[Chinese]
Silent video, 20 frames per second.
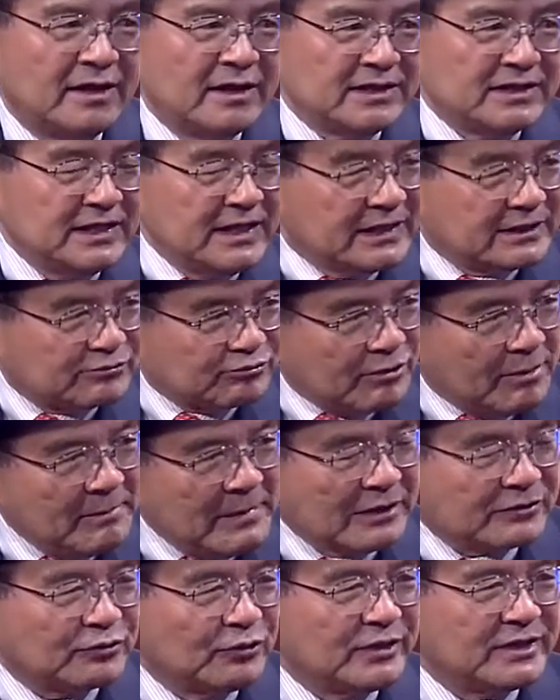一顺
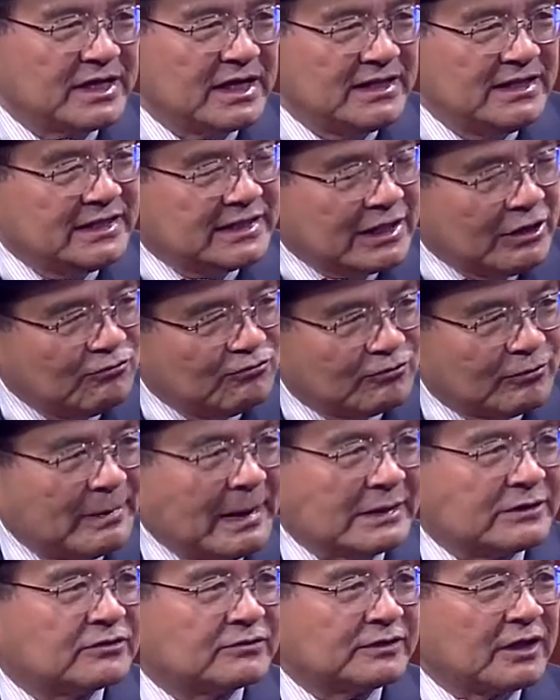便说一下，一千五
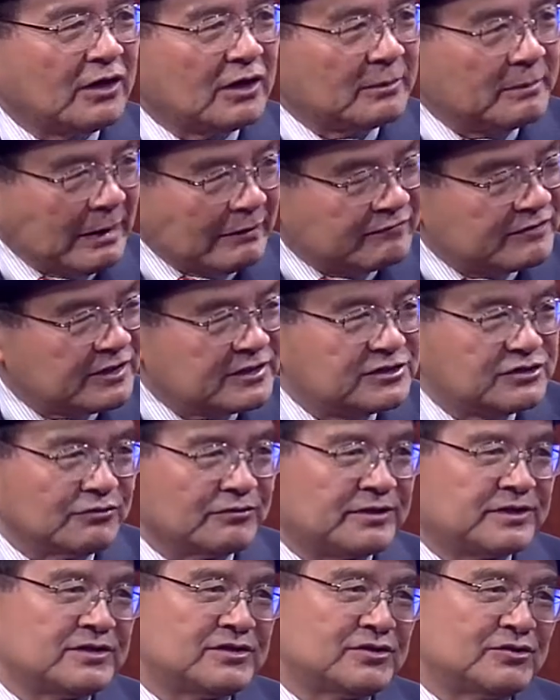百就到了百分之九
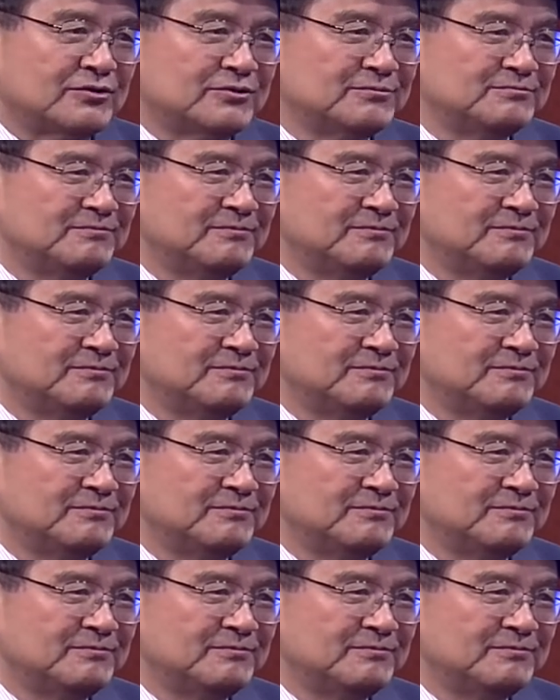十九。